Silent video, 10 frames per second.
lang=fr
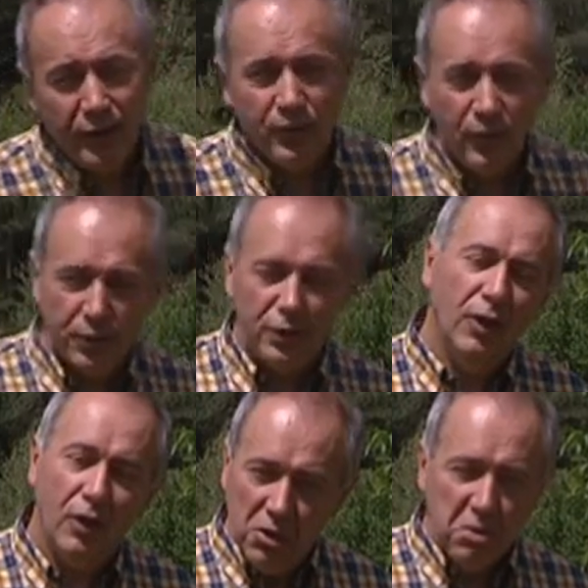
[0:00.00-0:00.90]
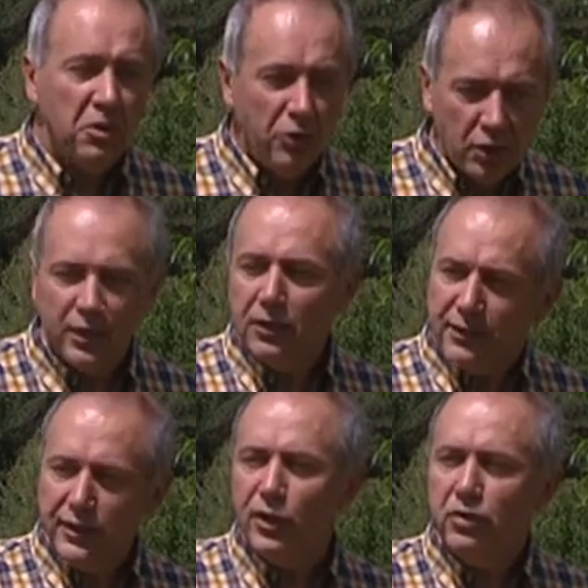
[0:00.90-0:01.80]
Donc, euh, donc ça,
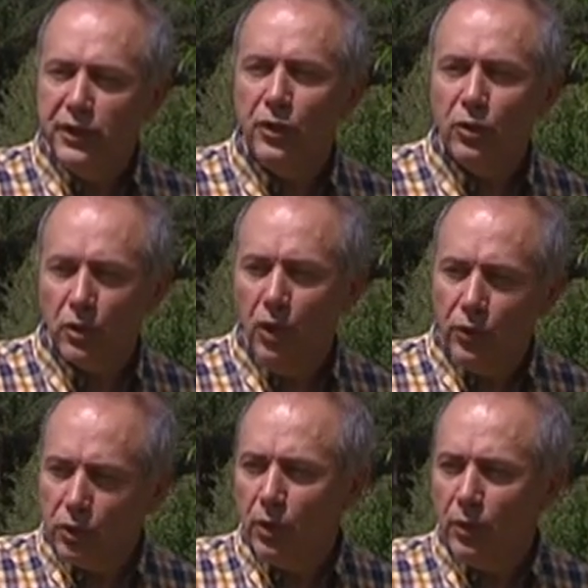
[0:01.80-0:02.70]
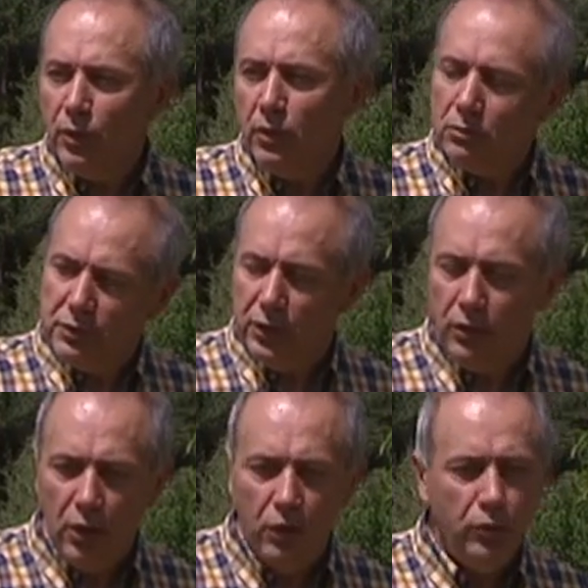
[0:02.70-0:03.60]
c'est aussi un autre,
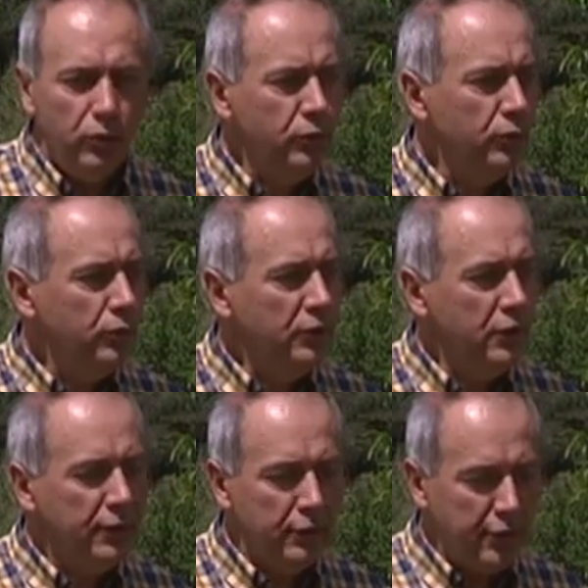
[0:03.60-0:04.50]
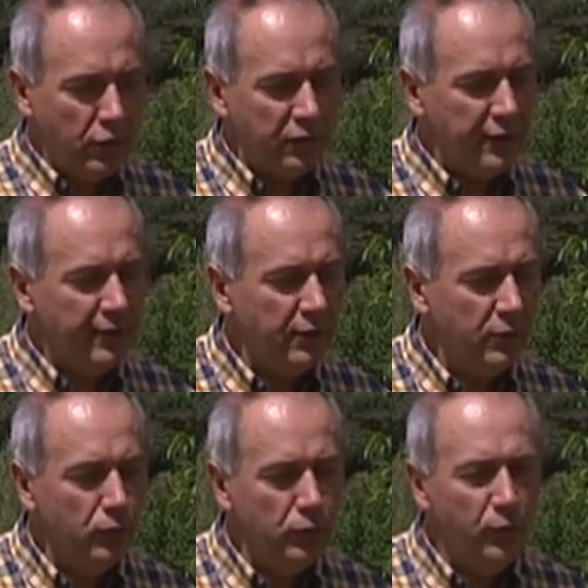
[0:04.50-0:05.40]
euh, une, des, autres facettes
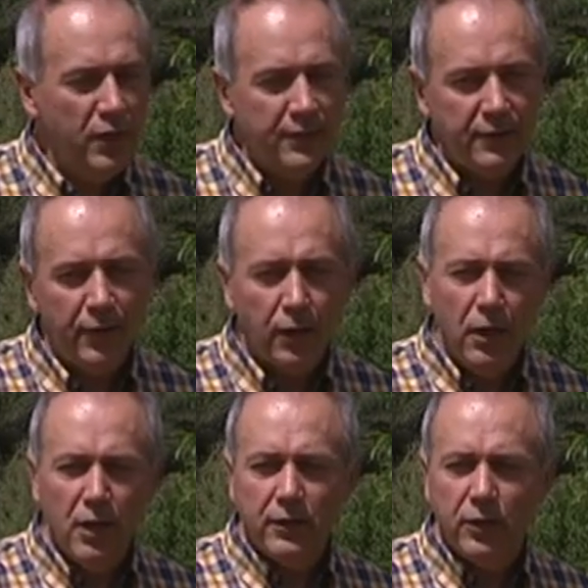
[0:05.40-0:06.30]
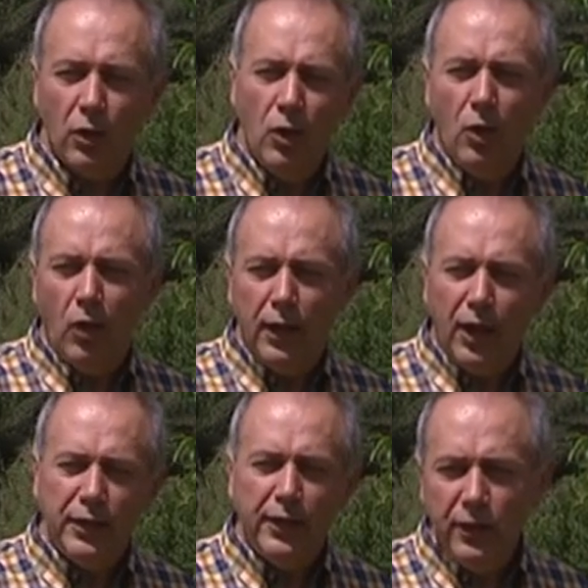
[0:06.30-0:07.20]
du blé ancien. C'est que là,
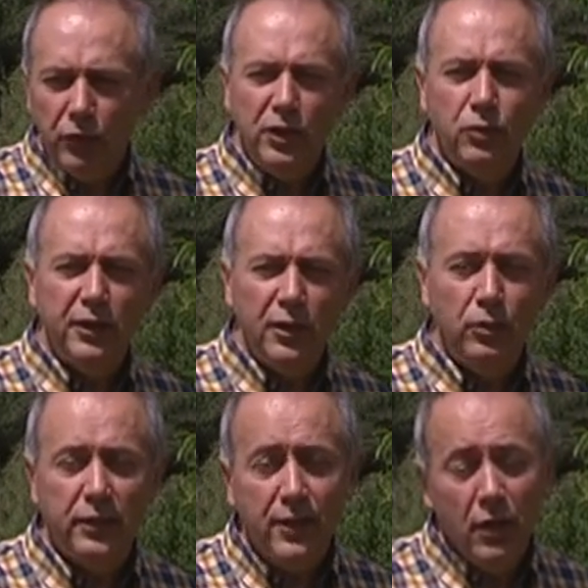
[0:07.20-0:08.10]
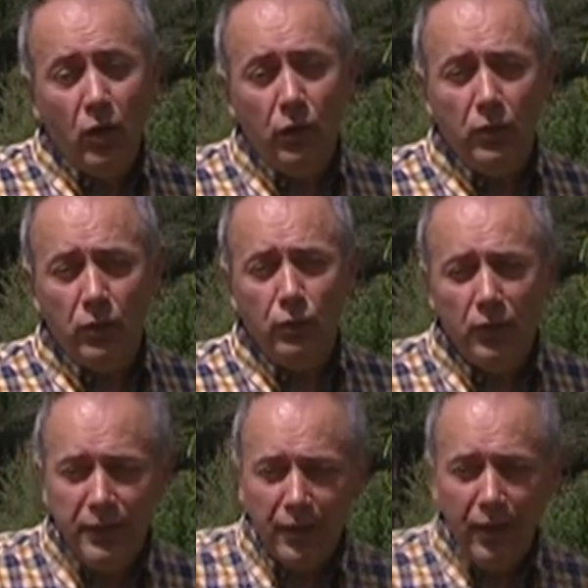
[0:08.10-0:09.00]
on, a des, on, est sur des gluten, nous on
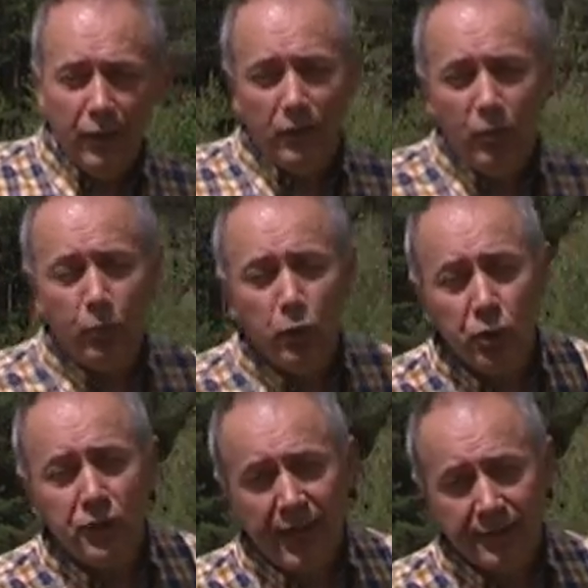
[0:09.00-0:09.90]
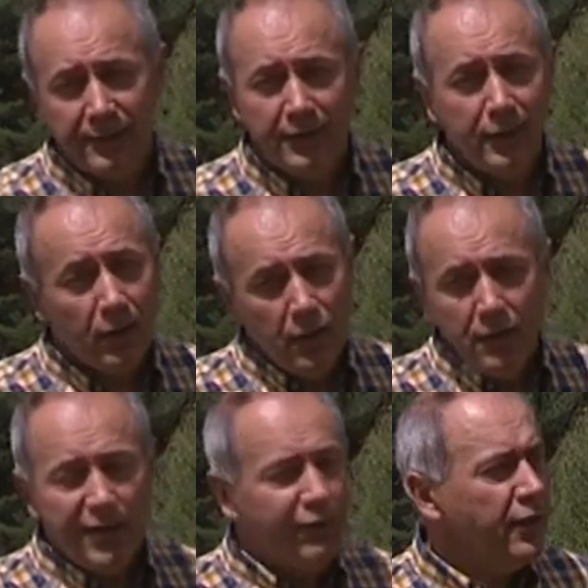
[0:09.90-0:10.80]
dira euh, peu tenaces, c'est-à-dire
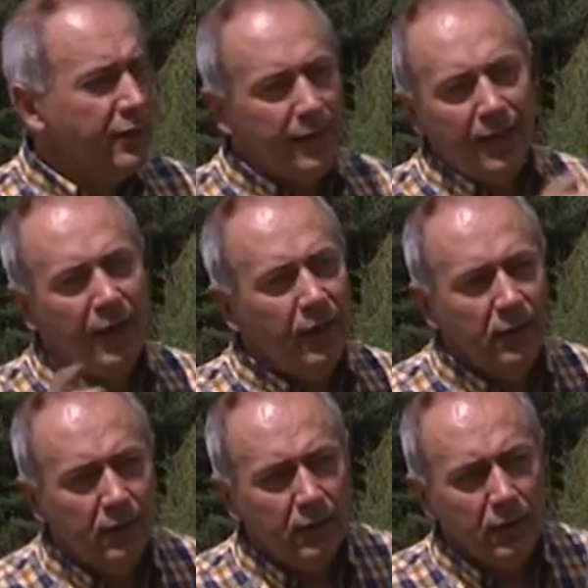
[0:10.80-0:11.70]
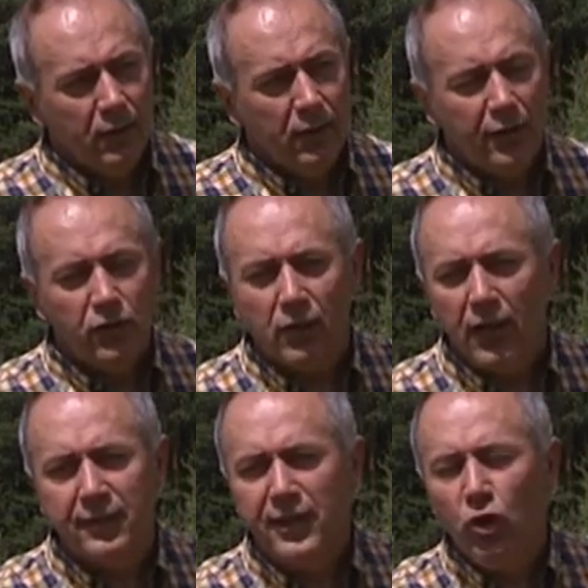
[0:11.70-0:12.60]
ces variétés-là, elles sont
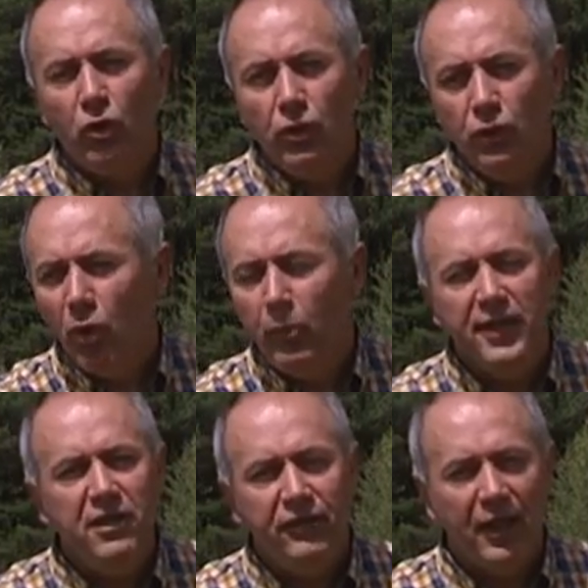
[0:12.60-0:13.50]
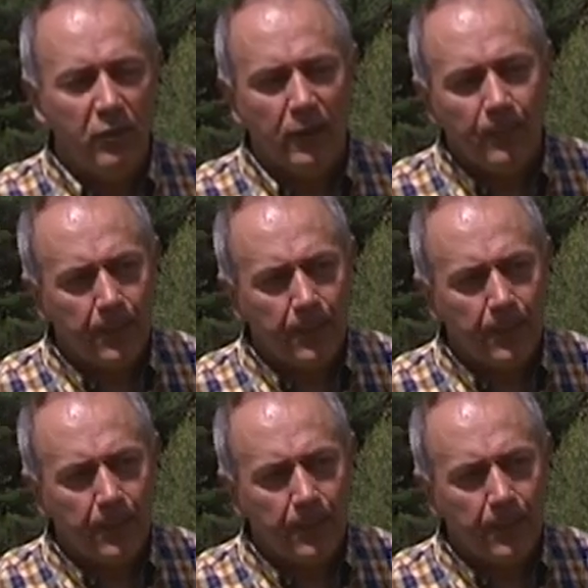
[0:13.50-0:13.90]
classées non, non panifiables.